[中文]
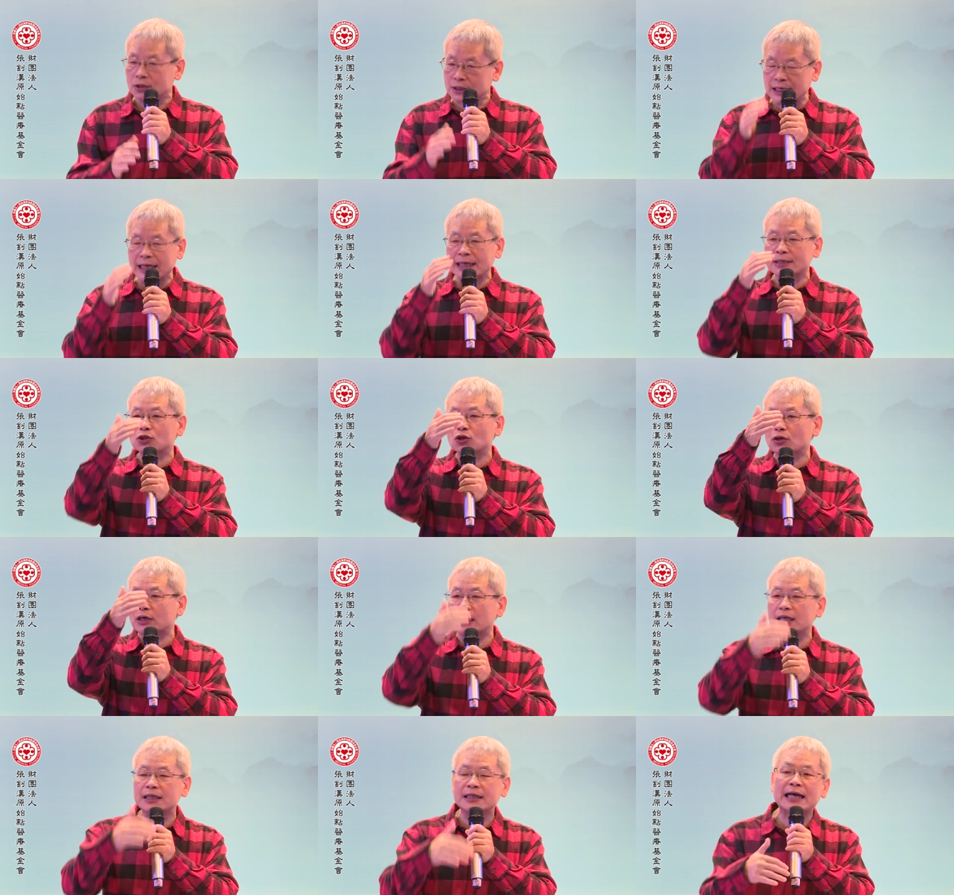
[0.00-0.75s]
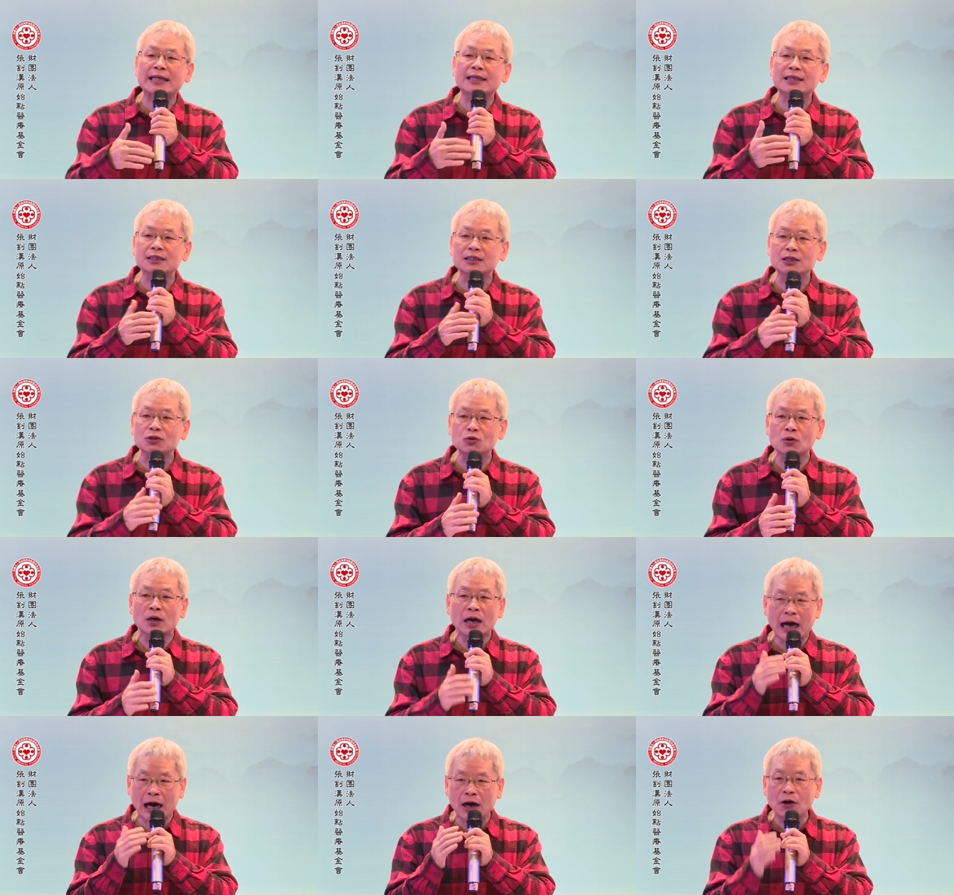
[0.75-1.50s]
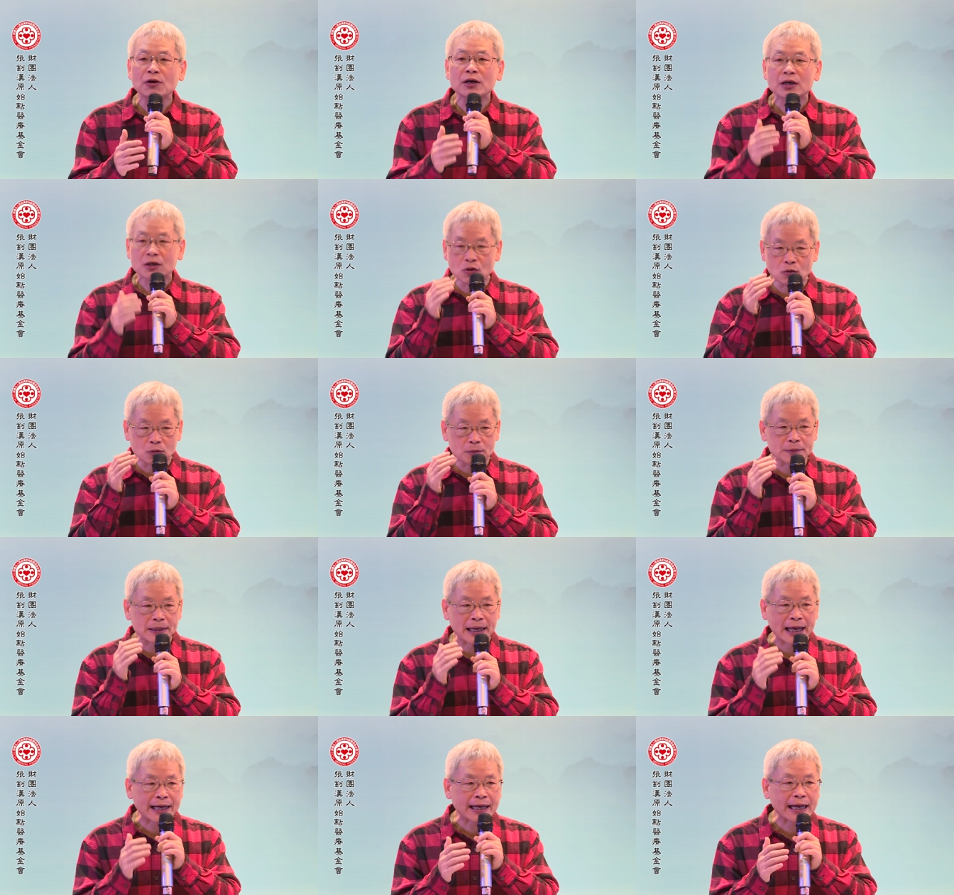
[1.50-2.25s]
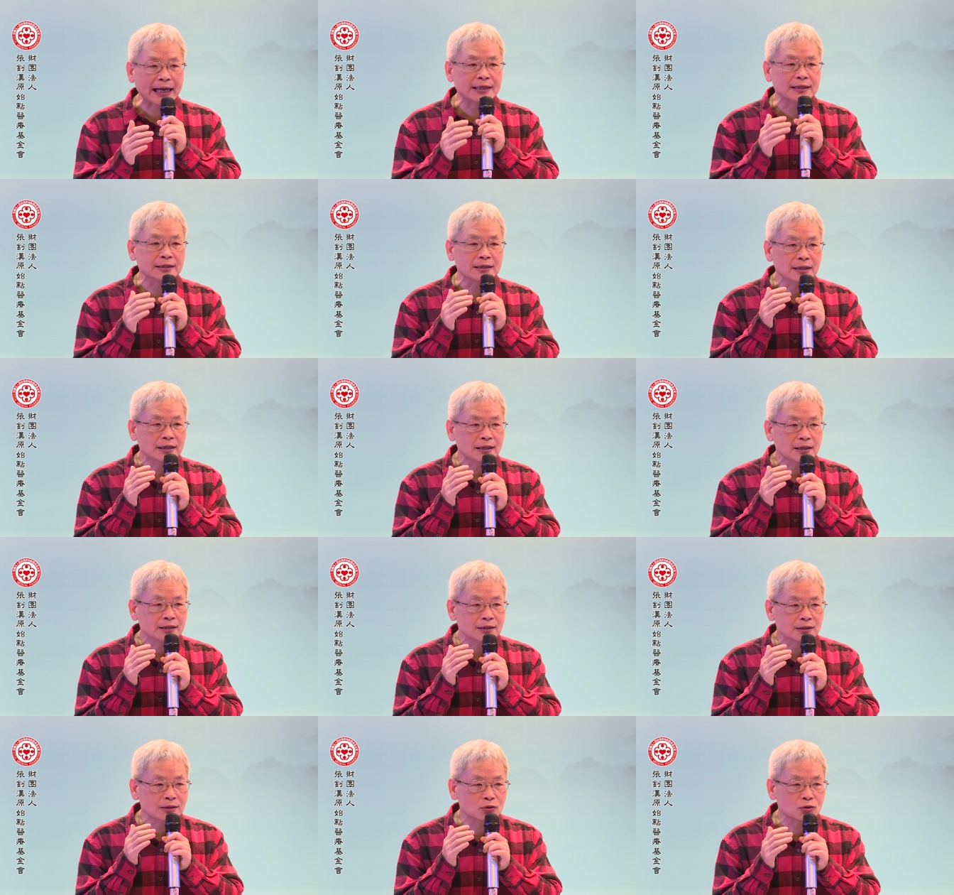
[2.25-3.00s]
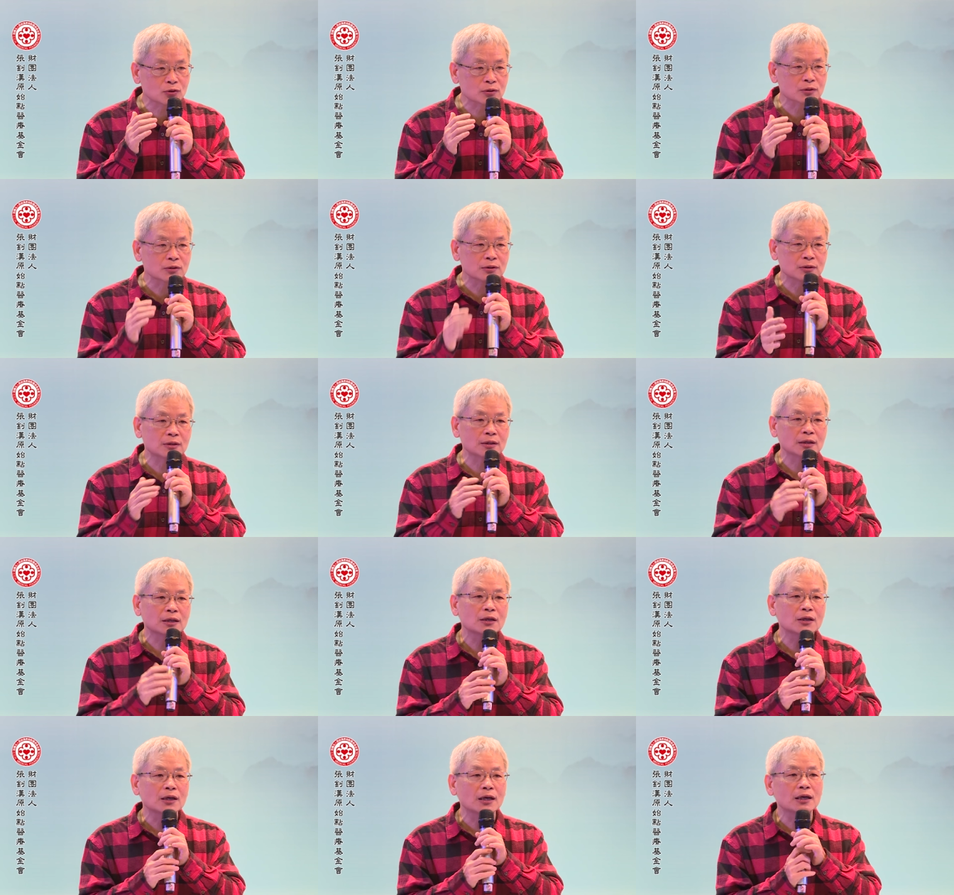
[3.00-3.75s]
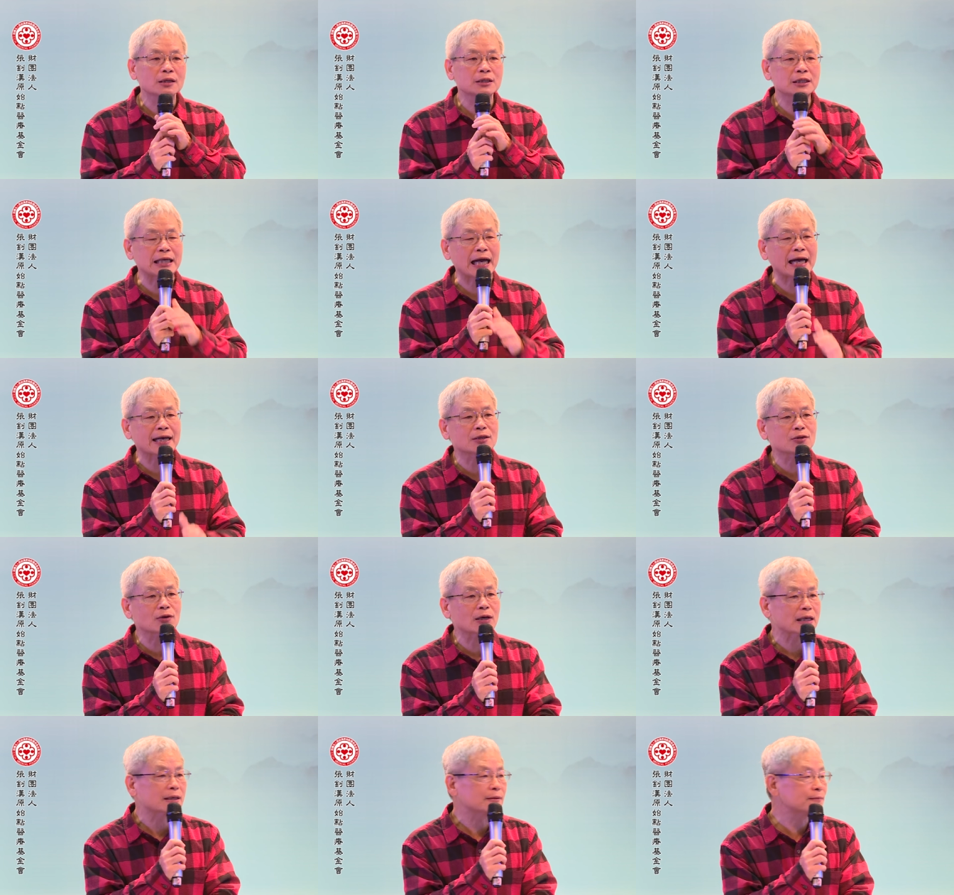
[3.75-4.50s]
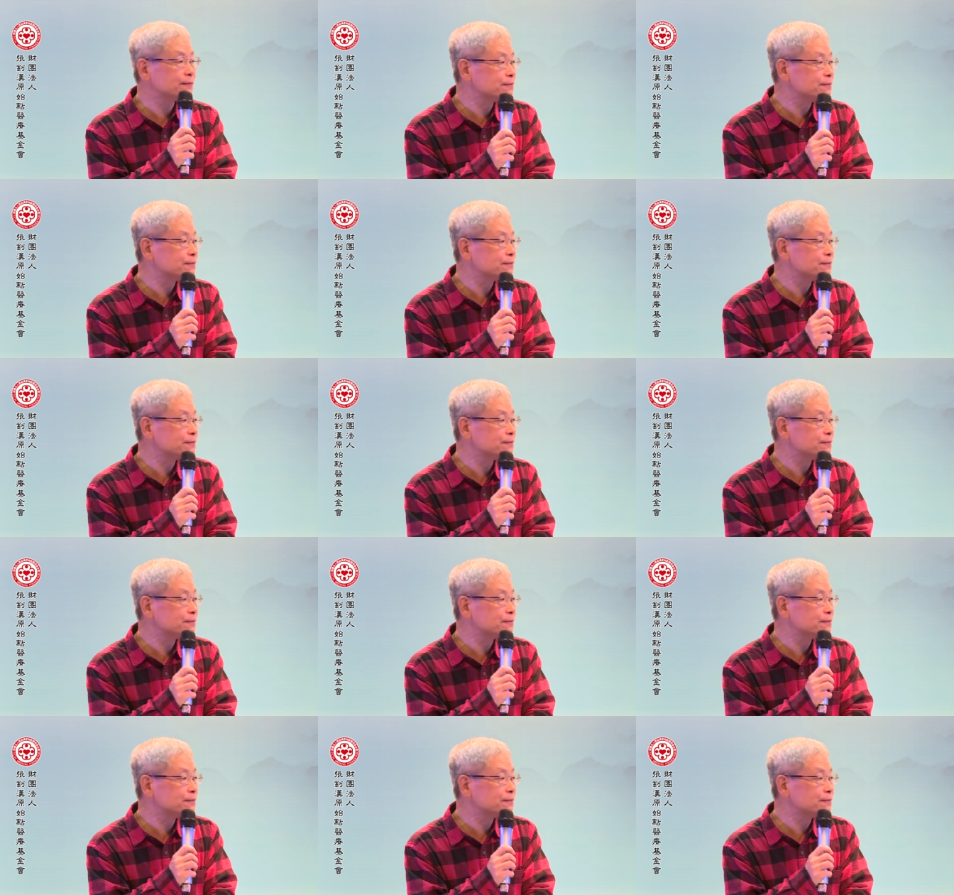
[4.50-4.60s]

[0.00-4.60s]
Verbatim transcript: 这样就可以谈得清楚。好，那我们来看下一段。